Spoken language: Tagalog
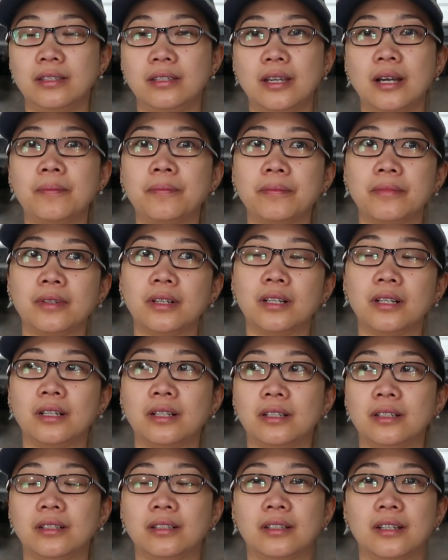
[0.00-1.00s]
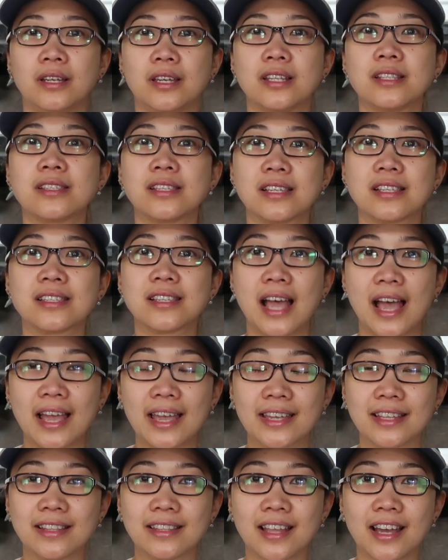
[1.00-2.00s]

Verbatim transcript: Yep, uh, it's a sign